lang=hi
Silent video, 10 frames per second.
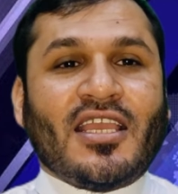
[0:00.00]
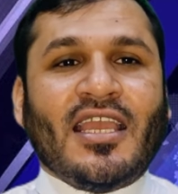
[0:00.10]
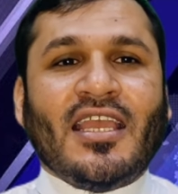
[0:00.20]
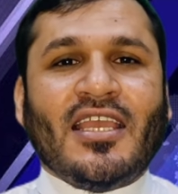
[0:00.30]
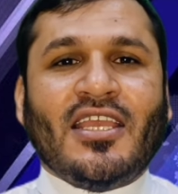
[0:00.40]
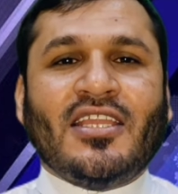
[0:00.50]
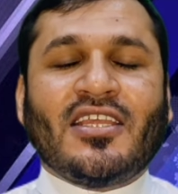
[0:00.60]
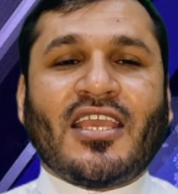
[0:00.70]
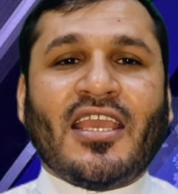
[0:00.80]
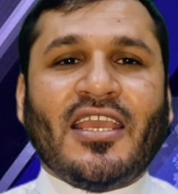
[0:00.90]
कि
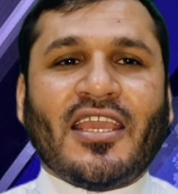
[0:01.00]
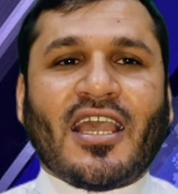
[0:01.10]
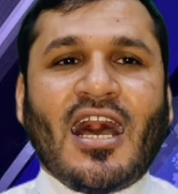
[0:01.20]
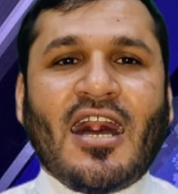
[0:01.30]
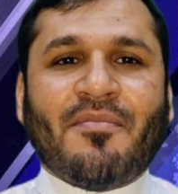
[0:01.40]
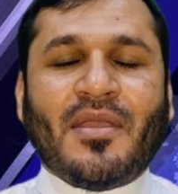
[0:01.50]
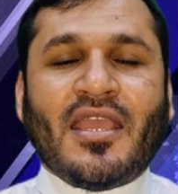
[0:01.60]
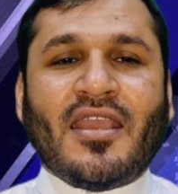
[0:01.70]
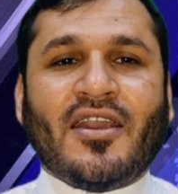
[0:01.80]
इनके इकामे